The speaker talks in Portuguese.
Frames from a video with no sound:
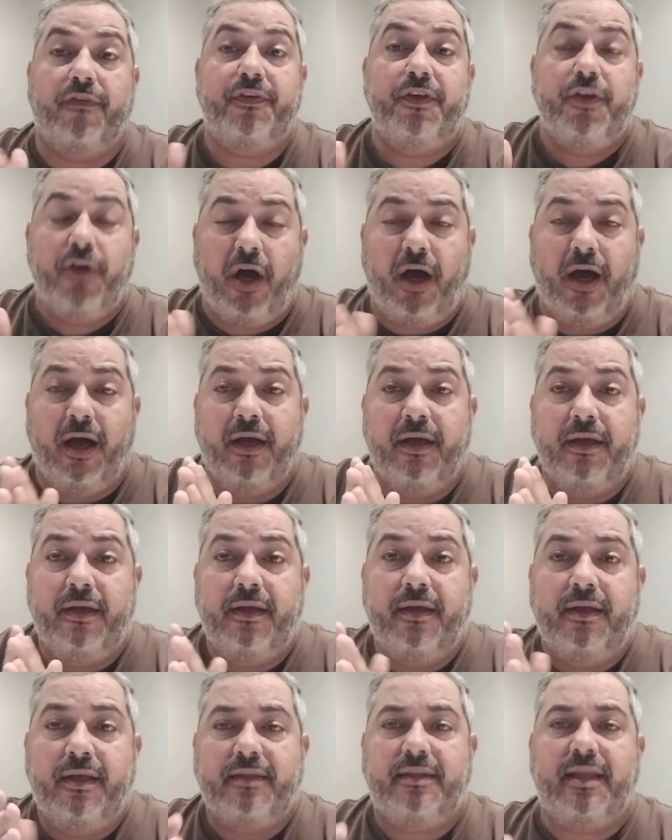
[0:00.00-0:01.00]
E ó,
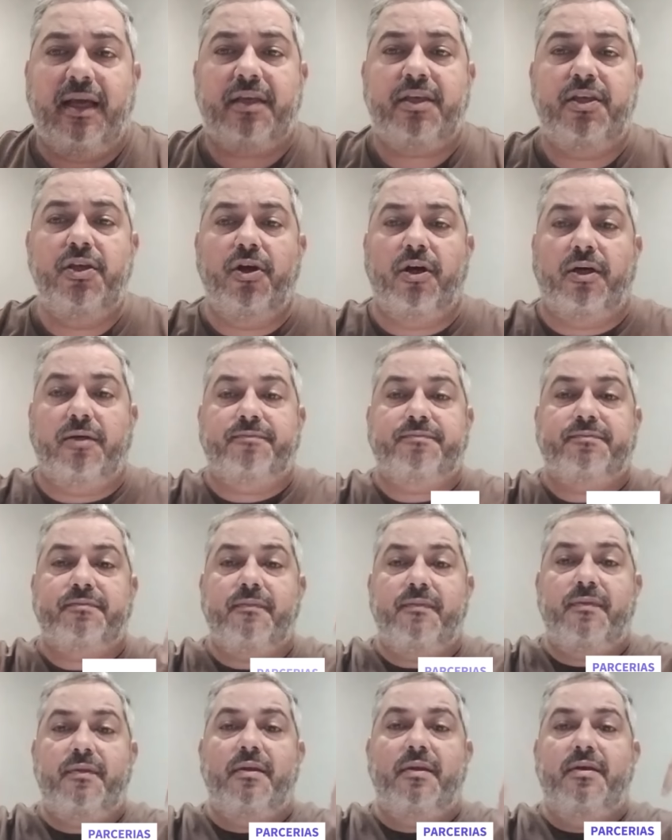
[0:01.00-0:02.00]
tá aqui ó,
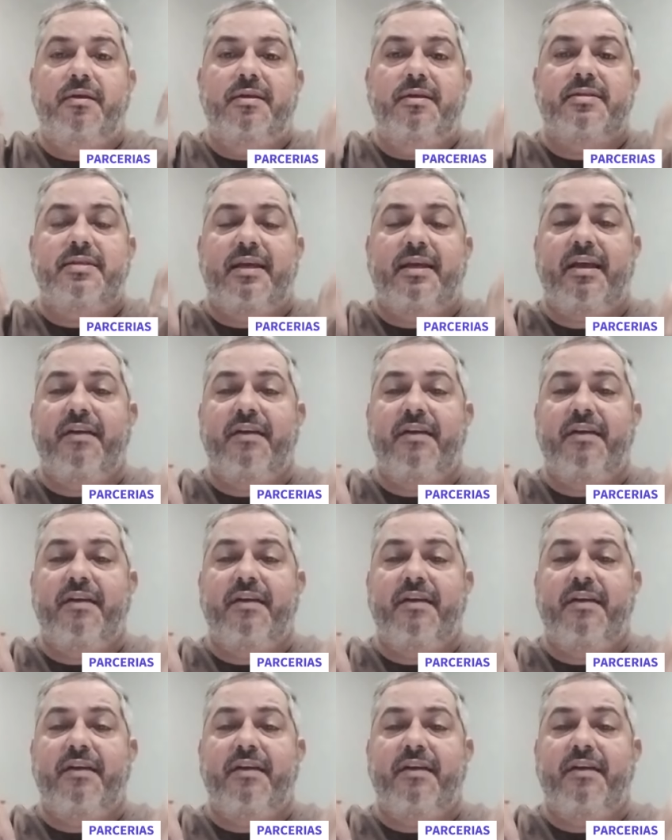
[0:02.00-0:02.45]
você